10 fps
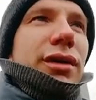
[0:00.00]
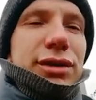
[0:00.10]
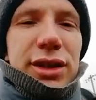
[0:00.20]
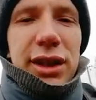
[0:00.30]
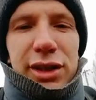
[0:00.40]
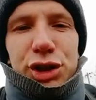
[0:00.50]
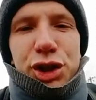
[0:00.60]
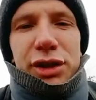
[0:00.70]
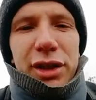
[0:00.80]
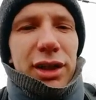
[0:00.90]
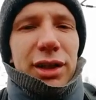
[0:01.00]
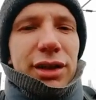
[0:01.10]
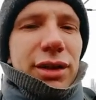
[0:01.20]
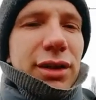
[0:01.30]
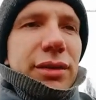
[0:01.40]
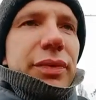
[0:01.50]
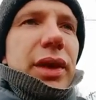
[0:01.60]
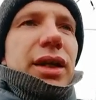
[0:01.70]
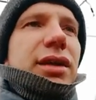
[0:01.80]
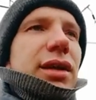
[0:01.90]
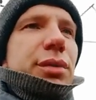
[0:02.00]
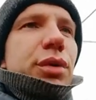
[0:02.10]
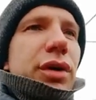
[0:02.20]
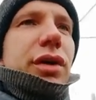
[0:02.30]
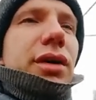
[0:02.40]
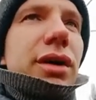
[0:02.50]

все ожидали от него,